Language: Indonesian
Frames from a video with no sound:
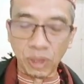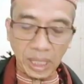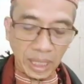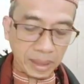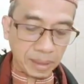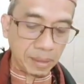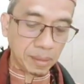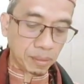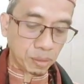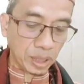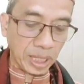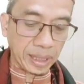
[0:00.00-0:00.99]

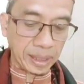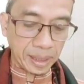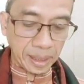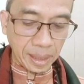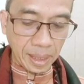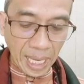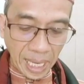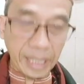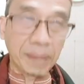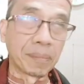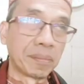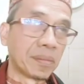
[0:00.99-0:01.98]
bulan-bulan
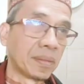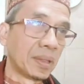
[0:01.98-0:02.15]
haram